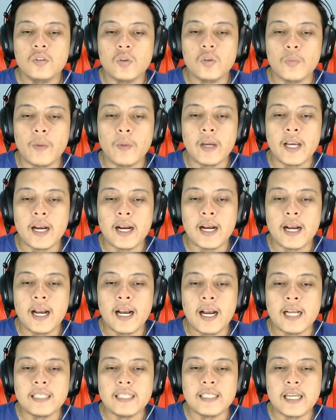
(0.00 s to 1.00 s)
supaya
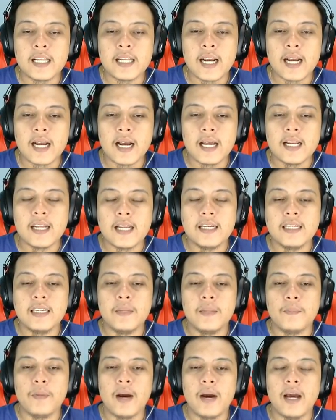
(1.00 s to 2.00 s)
ngahajar yang ada di
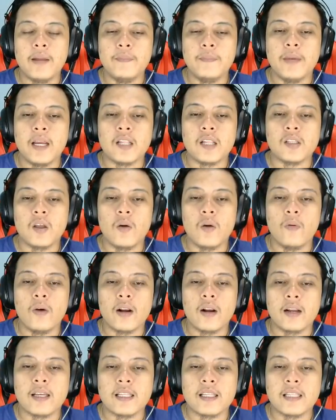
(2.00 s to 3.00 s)
depan biar
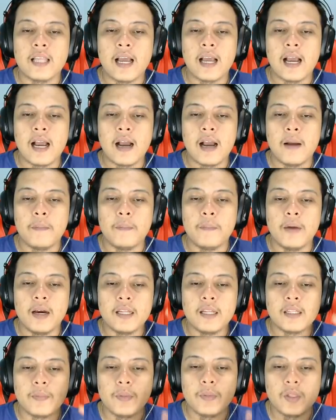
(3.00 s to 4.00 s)
tower kita
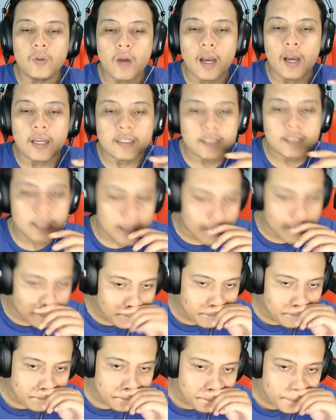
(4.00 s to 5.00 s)
aman, tapi itu archer.
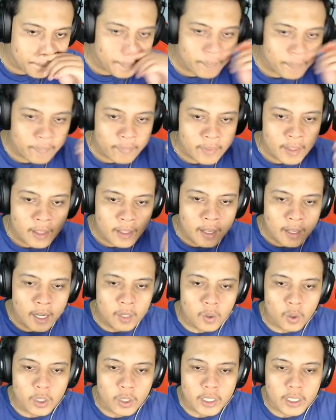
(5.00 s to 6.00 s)

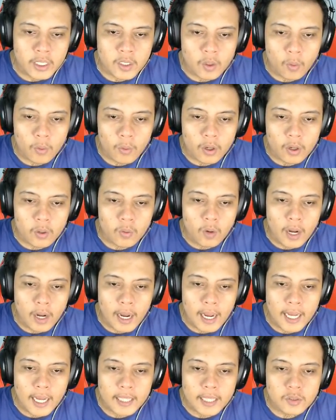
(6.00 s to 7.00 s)
Aduh, ini tower gua
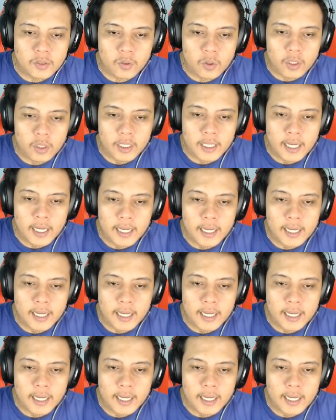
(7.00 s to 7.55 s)
hancur nih